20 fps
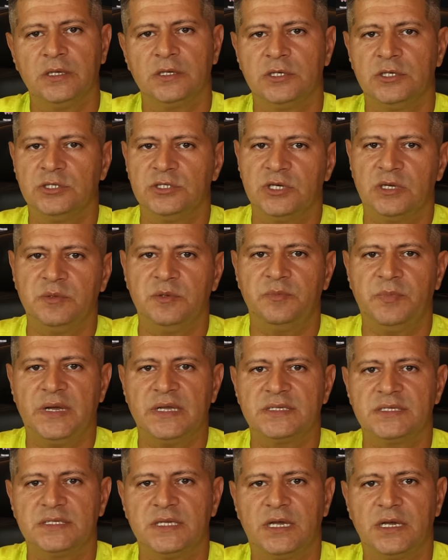que já me
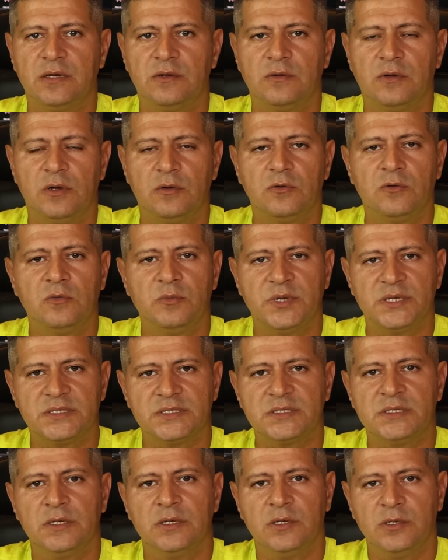passaram
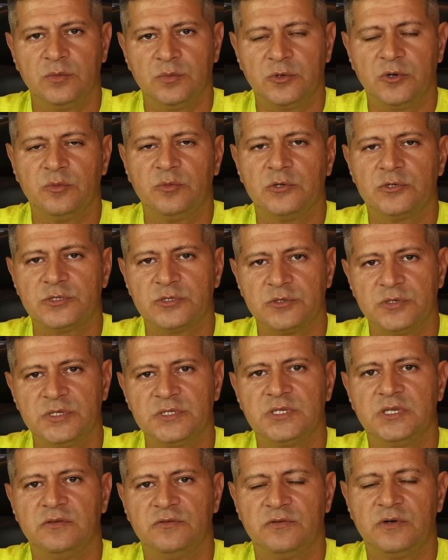algumas
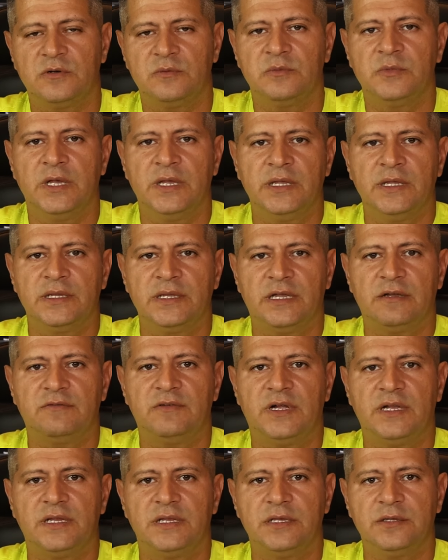promoções que vão estar tá
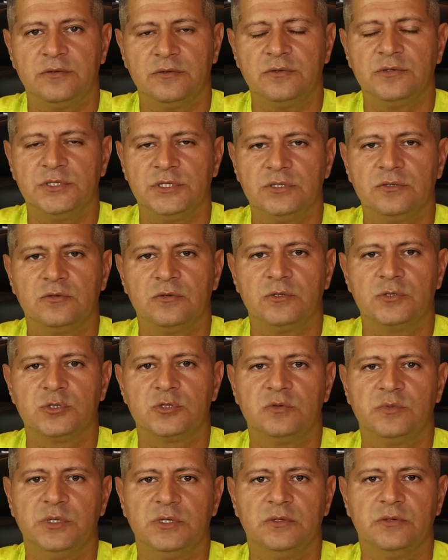valendo no dia do
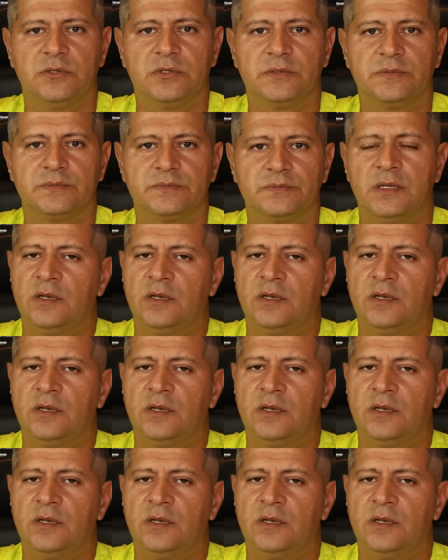consumidor.